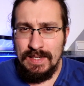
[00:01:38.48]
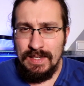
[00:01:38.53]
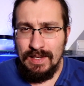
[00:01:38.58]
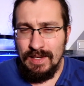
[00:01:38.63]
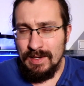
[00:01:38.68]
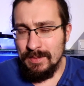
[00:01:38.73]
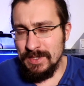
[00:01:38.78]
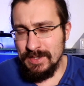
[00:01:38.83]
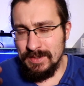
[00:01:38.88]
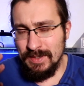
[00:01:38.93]

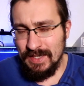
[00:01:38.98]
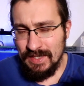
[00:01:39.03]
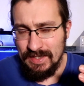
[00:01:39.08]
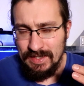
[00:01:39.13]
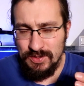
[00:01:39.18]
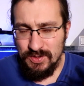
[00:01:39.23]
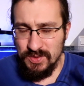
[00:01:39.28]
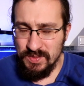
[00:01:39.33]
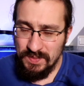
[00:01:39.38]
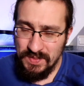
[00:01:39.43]
Da habe ich dann
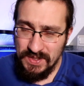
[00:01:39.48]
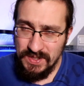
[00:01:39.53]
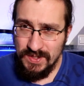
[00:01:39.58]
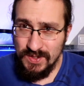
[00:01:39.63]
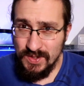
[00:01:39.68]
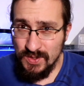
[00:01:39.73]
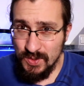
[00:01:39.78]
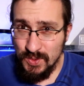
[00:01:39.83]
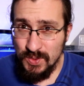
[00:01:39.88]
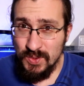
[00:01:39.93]
gedacht, so
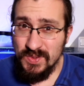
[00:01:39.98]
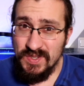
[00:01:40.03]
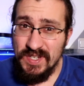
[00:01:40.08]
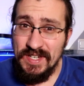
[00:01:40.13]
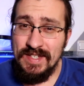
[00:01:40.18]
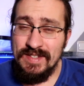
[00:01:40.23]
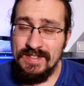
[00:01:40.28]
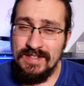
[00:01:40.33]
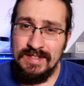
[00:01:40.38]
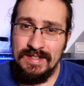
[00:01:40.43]
bis zu
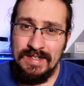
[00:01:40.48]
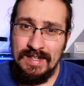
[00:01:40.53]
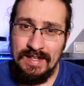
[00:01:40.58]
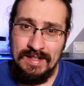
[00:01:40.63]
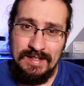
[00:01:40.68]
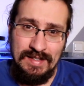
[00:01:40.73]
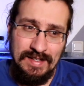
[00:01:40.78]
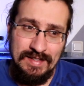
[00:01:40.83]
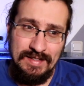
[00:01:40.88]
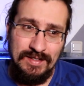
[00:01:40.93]
60
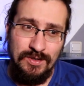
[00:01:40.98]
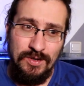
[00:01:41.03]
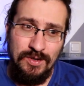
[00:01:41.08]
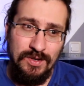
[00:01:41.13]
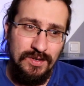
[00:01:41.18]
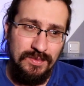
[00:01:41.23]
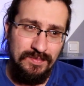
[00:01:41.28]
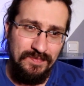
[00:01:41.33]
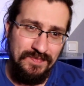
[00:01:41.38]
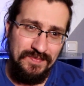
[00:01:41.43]
kann halt
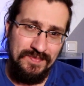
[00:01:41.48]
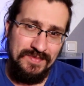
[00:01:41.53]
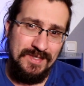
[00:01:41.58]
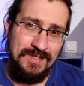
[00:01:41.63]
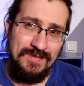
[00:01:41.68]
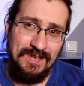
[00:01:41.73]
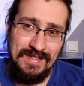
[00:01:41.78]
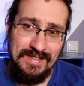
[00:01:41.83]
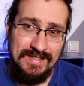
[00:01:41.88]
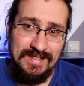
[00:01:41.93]
auch
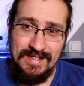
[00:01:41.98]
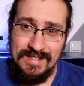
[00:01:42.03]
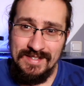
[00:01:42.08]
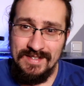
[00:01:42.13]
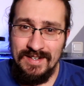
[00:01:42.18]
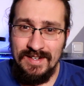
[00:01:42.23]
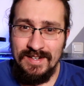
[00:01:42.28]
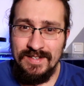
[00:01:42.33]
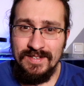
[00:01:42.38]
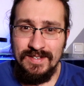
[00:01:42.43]
20
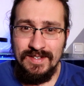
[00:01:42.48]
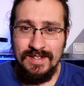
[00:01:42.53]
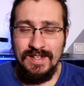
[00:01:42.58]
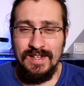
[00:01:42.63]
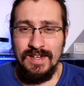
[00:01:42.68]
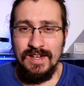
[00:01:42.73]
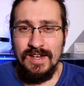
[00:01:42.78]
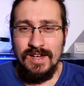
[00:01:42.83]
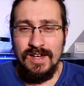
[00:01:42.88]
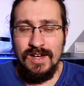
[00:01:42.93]
sein.
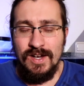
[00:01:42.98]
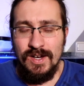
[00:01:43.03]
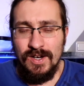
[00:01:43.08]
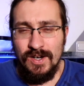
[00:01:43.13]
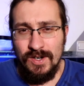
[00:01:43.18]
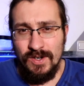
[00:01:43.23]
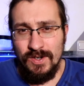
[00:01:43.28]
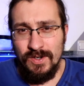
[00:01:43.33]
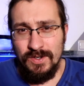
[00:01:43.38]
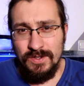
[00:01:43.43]

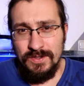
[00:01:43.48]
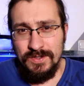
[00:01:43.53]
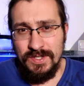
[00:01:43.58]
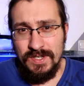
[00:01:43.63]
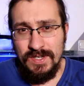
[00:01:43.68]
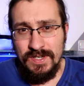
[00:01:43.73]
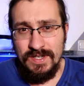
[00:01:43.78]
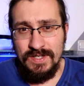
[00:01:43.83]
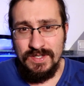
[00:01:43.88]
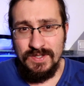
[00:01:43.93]
Und
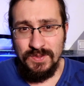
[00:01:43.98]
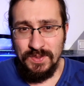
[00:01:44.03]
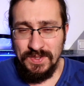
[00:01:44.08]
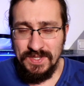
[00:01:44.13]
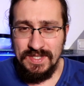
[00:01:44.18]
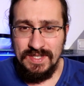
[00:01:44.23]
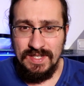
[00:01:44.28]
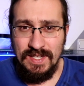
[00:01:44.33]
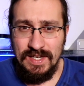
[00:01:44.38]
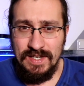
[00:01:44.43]
so
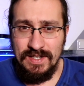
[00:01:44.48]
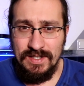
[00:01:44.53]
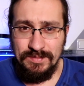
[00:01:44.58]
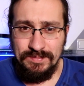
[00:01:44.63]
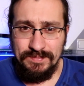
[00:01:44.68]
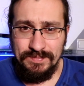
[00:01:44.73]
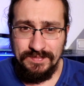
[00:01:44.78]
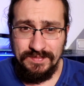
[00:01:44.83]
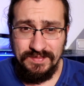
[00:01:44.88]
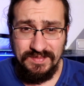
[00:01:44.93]
ist es leider.
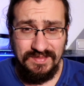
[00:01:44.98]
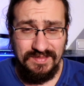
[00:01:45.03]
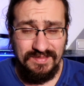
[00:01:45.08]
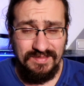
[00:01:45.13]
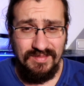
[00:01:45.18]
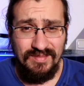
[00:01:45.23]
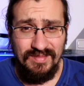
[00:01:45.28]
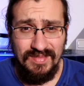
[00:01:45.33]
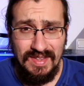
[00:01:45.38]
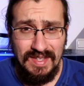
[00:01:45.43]

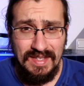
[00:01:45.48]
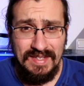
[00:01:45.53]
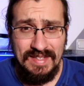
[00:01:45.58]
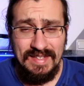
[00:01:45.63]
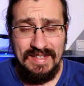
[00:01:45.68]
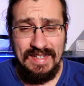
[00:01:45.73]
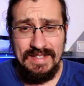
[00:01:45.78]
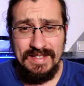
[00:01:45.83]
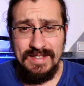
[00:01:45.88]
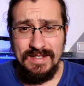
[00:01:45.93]

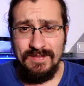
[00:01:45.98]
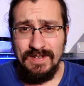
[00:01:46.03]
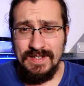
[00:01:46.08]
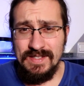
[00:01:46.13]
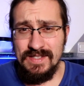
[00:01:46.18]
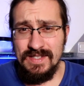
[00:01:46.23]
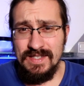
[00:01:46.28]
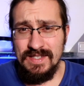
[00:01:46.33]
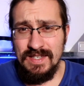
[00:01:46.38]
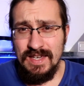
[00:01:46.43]
Nicht ganz
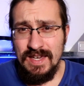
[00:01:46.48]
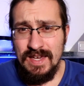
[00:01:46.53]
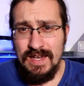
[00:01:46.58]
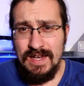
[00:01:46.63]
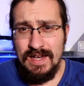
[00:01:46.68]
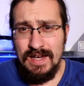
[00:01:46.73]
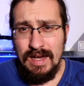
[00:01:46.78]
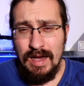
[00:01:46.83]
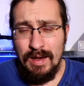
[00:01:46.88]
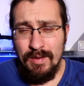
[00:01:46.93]
20,
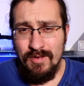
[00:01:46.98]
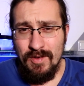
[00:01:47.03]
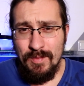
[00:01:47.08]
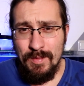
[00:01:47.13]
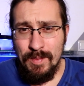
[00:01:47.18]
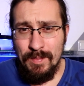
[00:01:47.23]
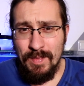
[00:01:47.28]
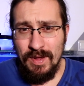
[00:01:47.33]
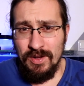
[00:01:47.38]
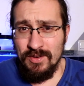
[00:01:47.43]
aber wenn
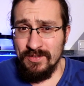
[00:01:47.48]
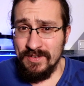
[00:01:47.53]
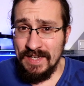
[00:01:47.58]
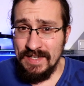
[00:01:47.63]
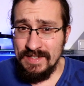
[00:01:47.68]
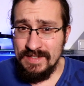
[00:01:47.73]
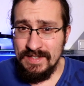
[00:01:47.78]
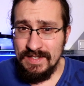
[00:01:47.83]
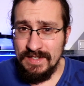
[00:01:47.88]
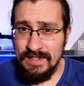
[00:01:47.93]
man mal auf
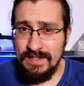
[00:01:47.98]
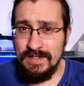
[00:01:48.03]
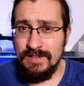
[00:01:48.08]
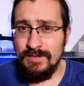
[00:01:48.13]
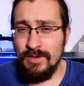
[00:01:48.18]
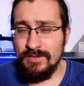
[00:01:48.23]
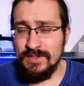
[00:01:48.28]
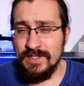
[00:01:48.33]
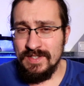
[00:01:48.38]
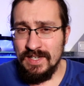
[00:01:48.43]
Kessil
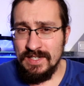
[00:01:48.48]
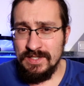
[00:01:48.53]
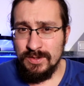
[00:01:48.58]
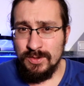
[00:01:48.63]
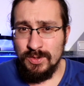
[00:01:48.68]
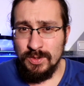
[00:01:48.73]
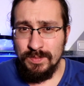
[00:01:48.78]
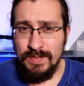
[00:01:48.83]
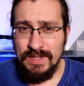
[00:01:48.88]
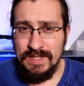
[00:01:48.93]
auf der Seite
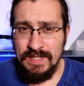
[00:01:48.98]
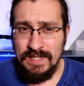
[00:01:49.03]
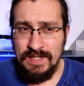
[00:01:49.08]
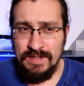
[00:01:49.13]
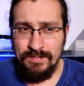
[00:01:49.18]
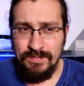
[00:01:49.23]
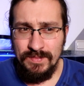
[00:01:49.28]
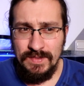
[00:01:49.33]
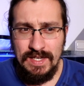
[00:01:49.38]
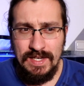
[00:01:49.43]
guckt bei
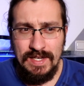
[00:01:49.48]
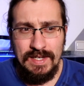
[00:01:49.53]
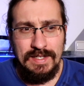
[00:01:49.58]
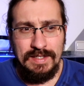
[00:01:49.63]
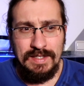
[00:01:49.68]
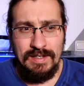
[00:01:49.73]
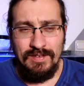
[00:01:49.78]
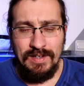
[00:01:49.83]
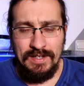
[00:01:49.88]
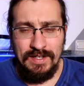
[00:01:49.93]
denen,
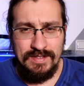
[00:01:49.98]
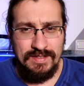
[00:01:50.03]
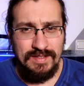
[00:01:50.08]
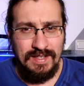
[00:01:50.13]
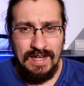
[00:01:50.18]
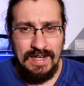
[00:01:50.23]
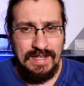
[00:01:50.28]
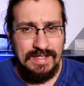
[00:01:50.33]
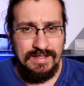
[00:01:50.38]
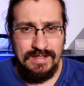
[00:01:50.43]
da waren das
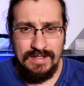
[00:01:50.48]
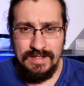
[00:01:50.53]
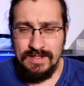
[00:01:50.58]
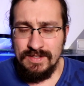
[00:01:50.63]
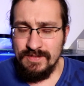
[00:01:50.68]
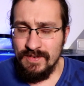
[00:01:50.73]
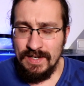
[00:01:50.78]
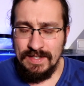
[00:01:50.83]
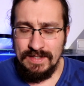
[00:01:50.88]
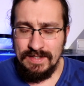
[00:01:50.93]
30,
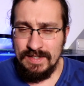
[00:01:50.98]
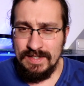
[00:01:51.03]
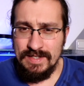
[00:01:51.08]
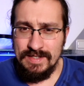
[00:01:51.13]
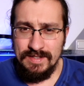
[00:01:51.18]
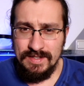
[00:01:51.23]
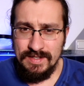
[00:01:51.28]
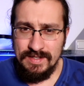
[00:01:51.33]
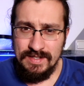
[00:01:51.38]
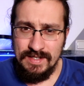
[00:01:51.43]

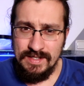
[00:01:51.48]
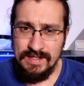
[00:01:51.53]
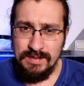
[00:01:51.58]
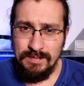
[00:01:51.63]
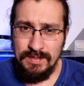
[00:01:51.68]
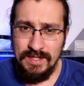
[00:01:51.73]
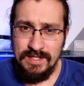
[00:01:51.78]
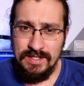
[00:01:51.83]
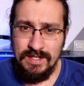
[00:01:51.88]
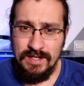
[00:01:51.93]
32
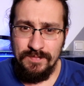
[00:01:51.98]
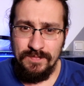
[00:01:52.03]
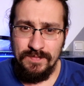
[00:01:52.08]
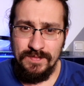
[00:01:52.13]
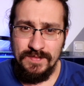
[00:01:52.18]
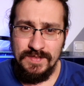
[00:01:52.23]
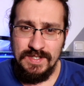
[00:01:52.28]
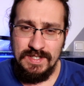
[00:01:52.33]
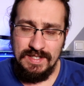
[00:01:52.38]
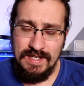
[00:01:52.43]
cm,
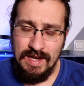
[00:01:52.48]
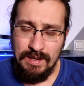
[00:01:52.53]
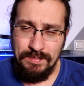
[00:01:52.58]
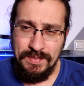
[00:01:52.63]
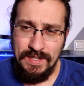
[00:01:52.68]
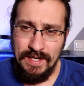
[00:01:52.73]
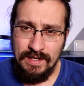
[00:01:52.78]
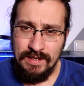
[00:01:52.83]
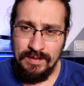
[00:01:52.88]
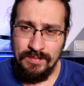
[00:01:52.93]
die die
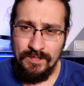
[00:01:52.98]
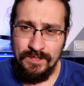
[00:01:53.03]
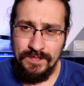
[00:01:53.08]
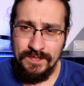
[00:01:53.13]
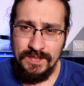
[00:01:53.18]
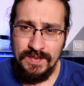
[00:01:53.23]
abdecken.